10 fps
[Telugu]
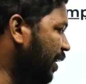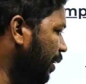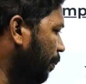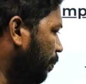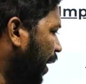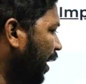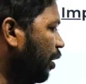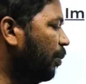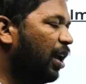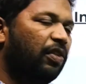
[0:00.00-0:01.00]
మనకి
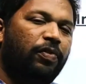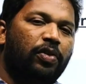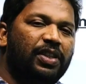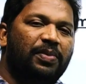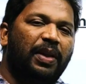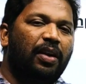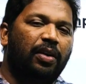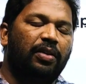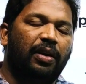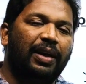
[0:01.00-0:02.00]
పాలగన్ లా ఆఫ్ ఫోర్సెస్ మీద
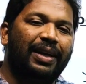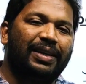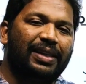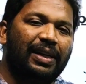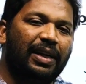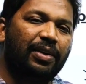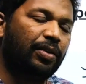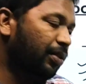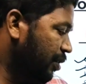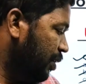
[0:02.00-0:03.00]
అడుగుతాడు అంటే
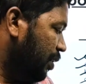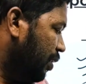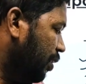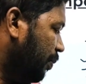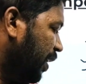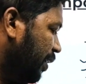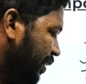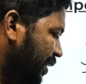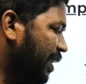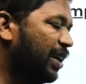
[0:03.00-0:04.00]
రిజల్టెంట్
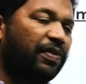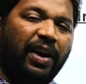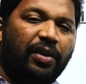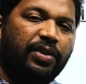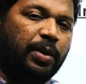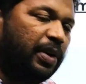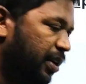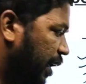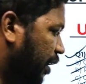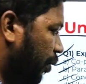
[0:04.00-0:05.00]
రిజల్ట్ అంటే ఫైండ్ అవుట్
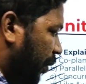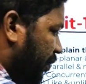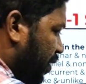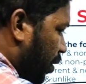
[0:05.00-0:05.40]
చేయమంటాడు ఎక్కువ